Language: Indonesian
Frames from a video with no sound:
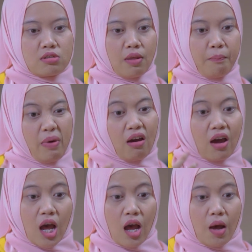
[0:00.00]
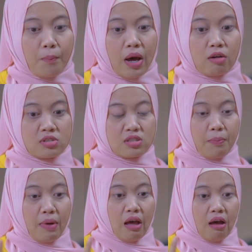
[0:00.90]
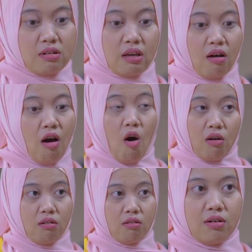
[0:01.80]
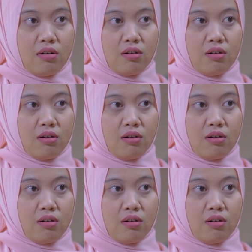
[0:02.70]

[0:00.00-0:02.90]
harus tetap make up harus tetap click on